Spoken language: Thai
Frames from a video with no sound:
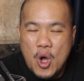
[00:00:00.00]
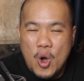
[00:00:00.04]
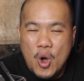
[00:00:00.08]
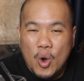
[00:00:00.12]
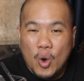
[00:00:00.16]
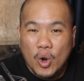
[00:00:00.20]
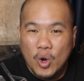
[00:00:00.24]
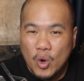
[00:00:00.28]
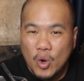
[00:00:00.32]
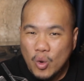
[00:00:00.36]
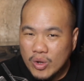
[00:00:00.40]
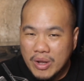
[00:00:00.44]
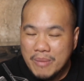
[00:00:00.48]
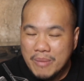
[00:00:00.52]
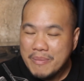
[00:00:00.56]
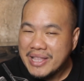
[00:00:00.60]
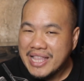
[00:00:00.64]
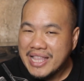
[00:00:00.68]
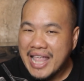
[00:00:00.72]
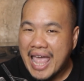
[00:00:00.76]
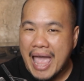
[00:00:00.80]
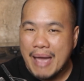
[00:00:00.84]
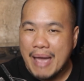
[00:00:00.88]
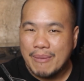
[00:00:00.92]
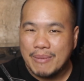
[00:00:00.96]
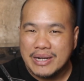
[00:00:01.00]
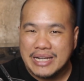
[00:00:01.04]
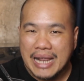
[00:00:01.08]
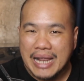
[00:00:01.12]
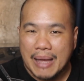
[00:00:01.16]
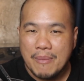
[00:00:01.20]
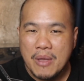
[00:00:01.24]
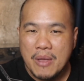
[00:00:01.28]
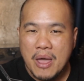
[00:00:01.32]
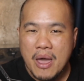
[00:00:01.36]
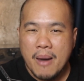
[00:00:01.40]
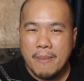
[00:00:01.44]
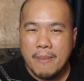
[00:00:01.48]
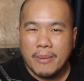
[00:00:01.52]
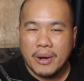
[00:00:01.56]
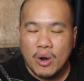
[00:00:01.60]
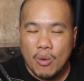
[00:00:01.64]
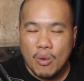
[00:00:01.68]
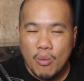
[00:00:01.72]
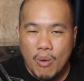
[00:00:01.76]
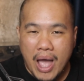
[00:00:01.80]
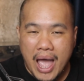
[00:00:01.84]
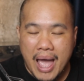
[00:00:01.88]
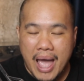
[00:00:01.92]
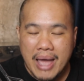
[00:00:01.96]
คนลุกกันเป็นแถบแล้วครับเพราะ
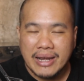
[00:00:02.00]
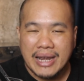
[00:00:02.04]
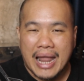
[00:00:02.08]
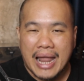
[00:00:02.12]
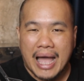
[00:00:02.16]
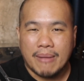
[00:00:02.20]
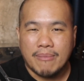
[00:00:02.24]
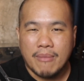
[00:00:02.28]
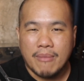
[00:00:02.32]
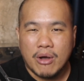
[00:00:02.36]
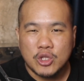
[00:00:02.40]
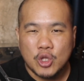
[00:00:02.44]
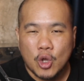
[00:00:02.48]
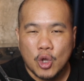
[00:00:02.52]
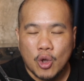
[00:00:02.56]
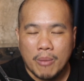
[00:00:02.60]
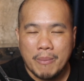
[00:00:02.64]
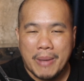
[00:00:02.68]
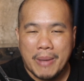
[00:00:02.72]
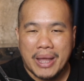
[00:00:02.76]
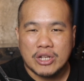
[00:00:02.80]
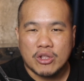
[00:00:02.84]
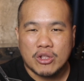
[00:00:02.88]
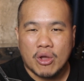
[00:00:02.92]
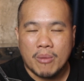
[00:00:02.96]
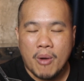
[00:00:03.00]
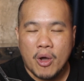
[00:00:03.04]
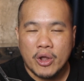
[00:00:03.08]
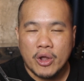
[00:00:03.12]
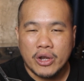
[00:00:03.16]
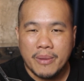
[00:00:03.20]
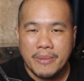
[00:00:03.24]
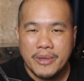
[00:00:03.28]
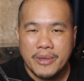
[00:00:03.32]
ว่าหนัง Mortal Kombat ของ Paul